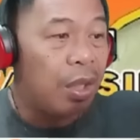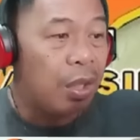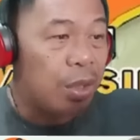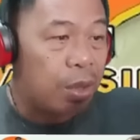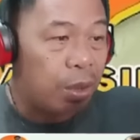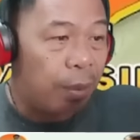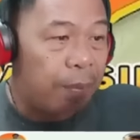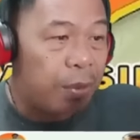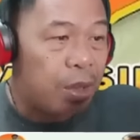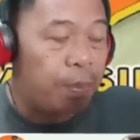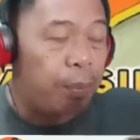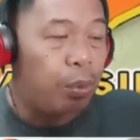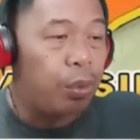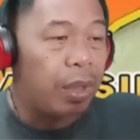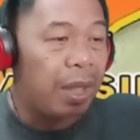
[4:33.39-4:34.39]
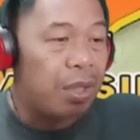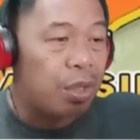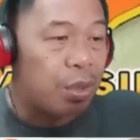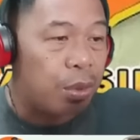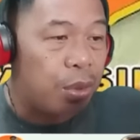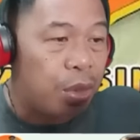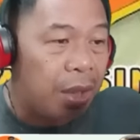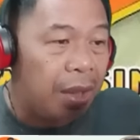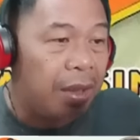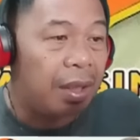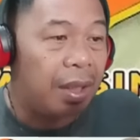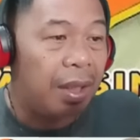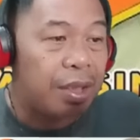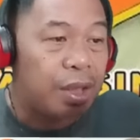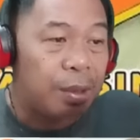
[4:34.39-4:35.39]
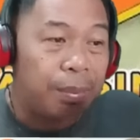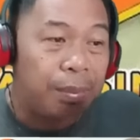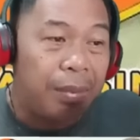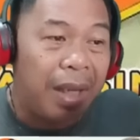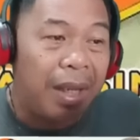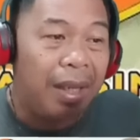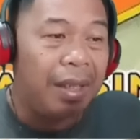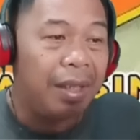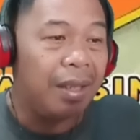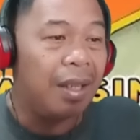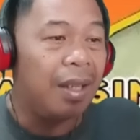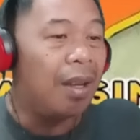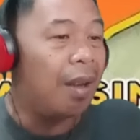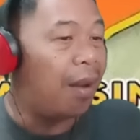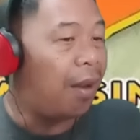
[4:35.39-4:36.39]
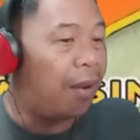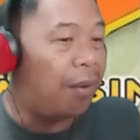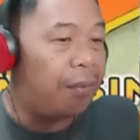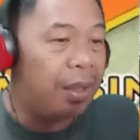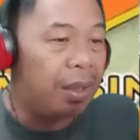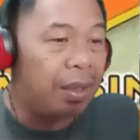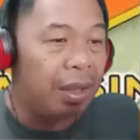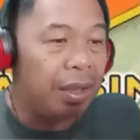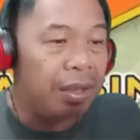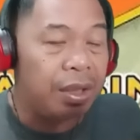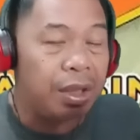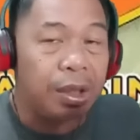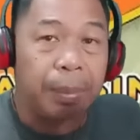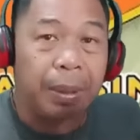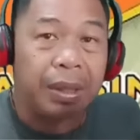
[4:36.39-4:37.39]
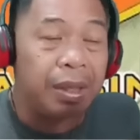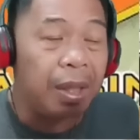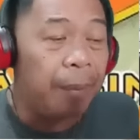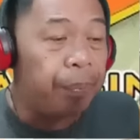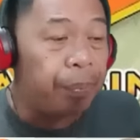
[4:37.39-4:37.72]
Soft spoken, so gentle, smiling, everything she speaks.